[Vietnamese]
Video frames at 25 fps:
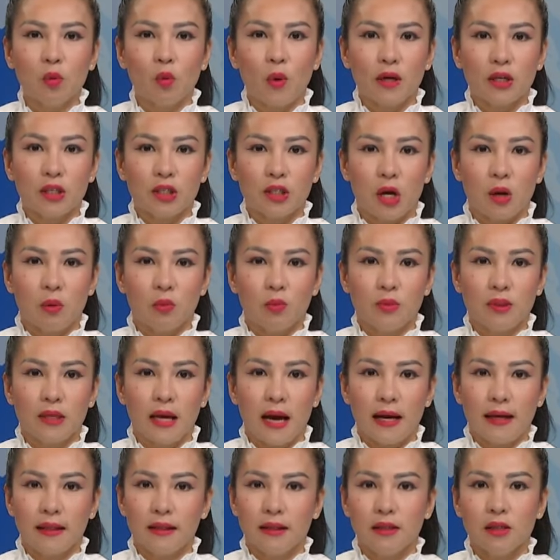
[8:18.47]
quan trọng
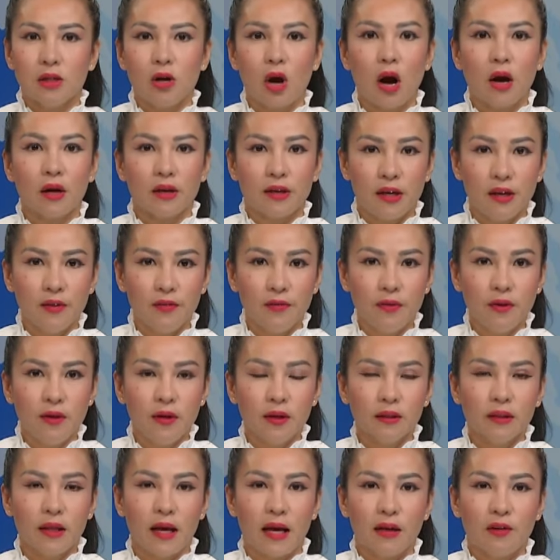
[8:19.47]
chạy từ Kharkiv,
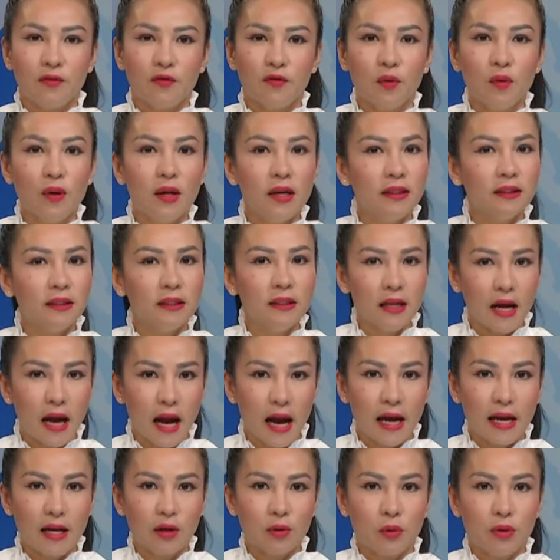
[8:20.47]
thành phố lớn thứ
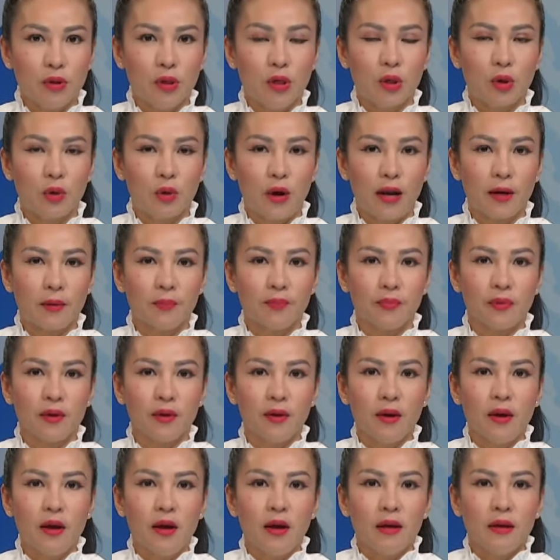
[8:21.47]
hai của Ukraine,
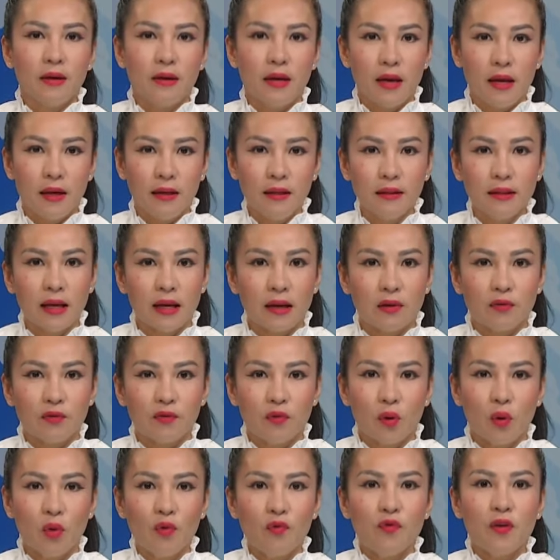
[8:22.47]
đến thành
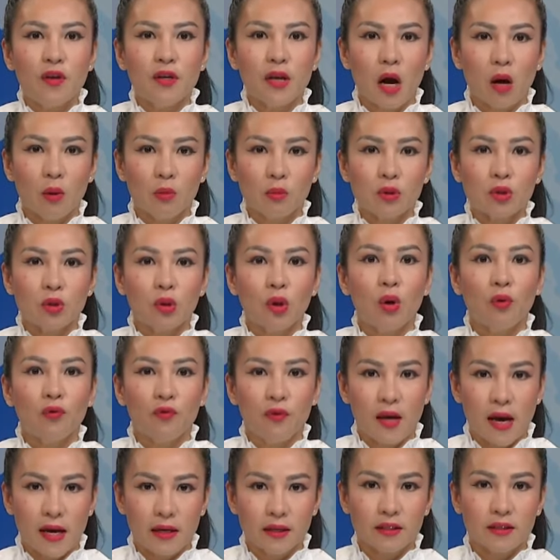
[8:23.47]
phố phía đông
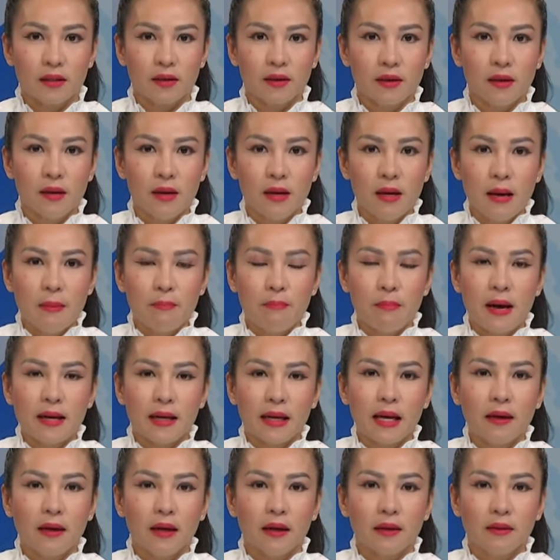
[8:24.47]
Sloviansk, mà
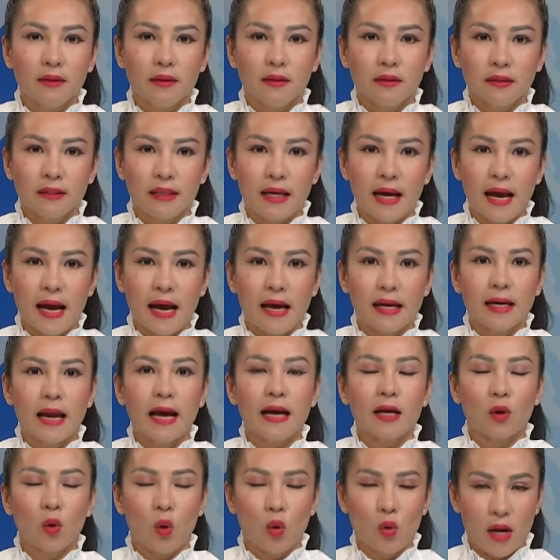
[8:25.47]
các lực lượng Nga
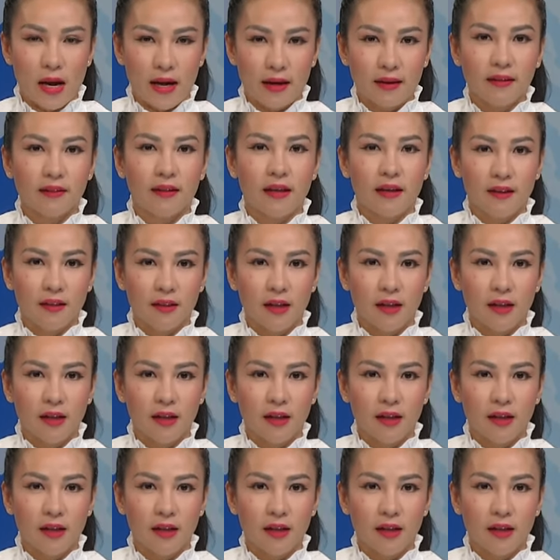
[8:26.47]
đang cố gắng tiến